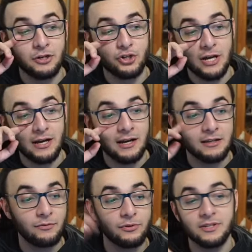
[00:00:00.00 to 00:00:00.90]
Scharkarte
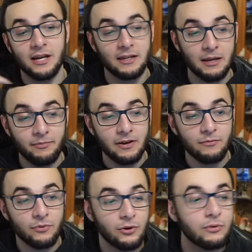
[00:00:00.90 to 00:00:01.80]
von unserer Hand abwerfen
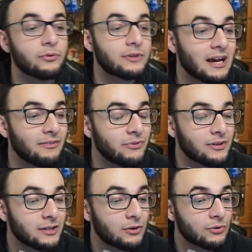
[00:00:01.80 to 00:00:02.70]
können und dafür
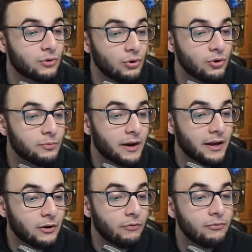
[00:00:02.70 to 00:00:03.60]
die Kontrolle über
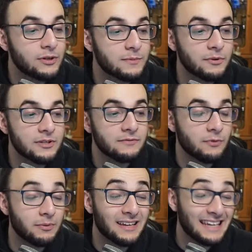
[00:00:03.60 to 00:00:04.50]
ein offenes Monster vom
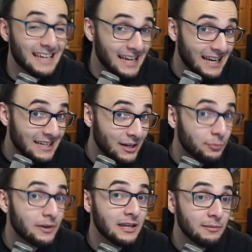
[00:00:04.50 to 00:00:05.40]
Gegner
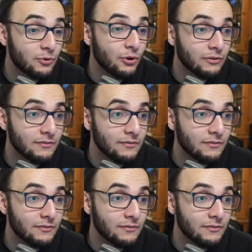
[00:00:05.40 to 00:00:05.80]
übernehmen können,